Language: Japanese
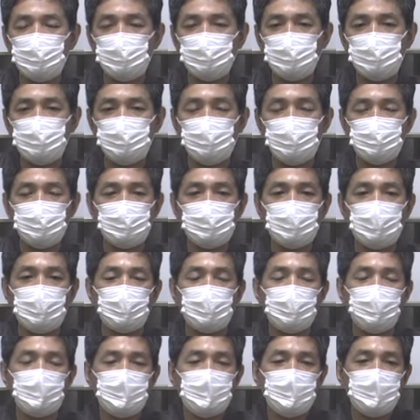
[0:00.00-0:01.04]
ことによっ
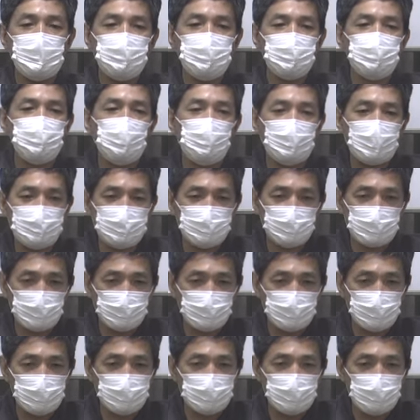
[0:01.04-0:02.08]
て強まってい
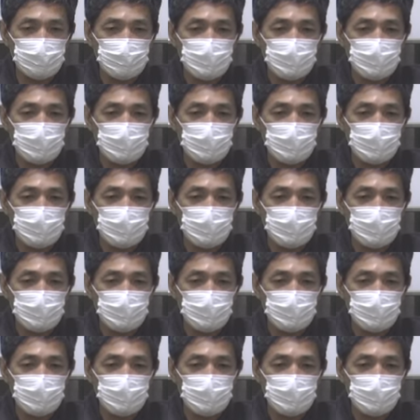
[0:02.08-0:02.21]
き